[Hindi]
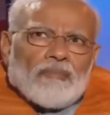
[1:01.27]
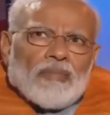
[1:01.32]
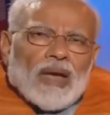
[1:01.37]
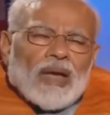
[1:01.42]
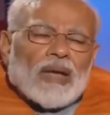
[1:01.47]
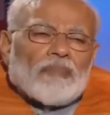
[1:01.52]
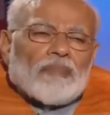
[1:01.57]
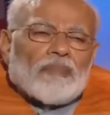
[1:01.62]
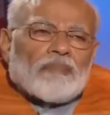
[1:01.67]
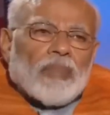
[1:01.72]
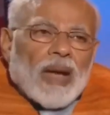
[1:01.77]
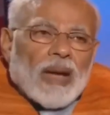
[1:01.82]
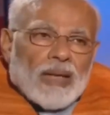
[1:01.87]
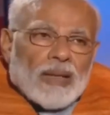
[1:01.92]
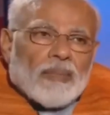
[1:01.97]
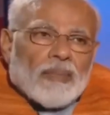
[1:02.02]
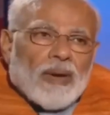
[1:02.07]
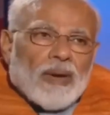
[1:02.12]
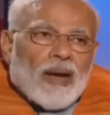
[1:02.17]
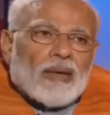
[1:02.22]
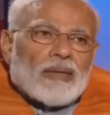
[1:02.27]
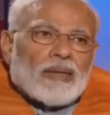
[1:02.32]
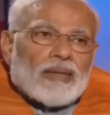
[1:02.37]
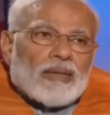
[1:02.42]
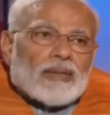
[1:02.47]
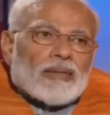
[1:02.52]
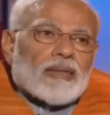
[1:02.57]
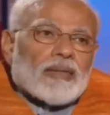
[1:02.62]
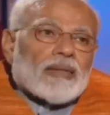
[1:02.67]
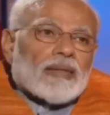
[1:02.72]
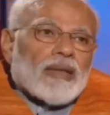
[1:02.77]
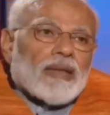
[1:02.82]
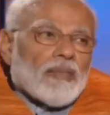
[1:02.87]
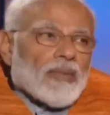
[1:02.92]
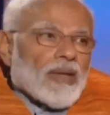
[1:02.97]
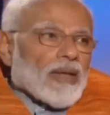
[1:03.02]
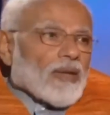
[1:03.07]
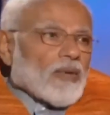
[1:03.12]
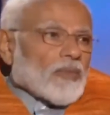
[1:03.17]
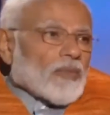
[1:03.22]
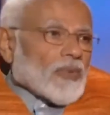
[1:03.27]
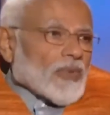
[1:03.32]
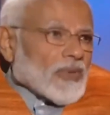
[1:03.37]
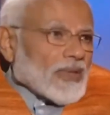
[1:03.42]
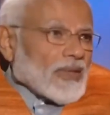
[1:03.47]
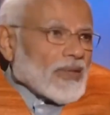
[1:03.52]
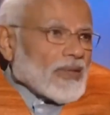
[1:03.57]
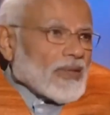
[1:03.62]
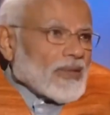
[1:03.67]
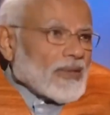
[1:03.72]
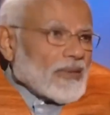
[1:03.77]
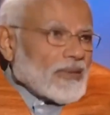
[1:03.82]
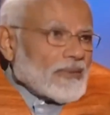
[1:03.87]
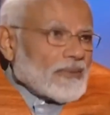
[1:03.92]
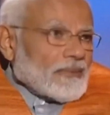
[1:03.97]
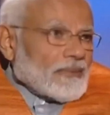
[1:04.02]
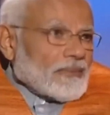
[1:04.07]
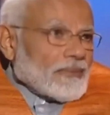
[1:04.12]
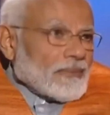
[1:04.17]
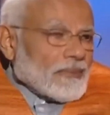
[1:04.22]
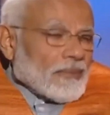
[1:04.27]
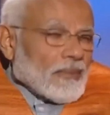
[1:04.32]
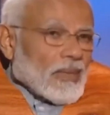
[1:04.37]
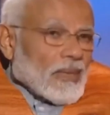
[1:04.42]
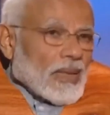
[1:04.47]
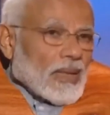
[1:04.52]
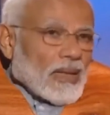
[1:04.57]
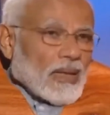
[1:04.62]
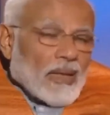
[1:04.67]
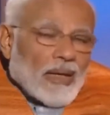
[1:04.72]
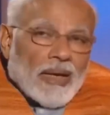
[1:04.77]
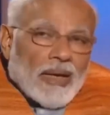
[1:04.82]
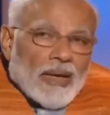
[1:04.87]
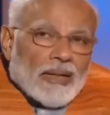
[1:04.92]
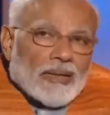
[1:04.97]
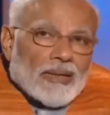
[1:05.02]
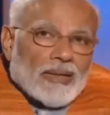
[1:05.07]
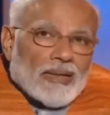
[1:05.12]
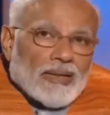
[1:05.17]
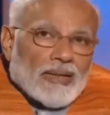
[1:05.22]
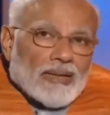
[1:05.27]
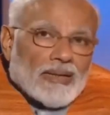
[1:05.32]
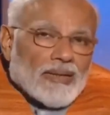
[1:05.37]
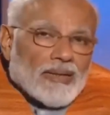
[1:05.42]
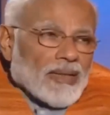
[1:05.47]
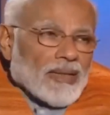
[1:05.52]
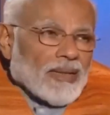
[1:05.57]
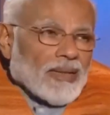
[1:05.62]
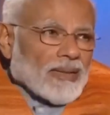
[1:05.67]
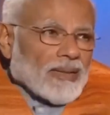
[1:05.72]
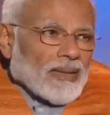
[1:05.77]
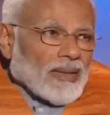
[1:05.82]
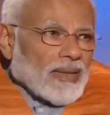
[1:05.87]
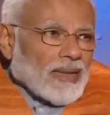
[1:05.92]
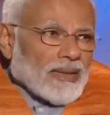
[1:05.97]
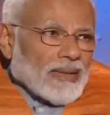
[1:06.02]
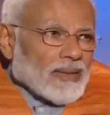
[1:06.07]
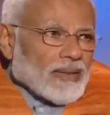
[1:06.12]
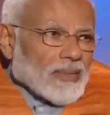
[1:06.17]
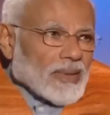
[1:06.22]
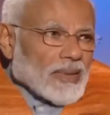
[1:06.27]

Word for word: मैंने पहली बार डिजिटल कैमरा का उपयोग किया था 87-88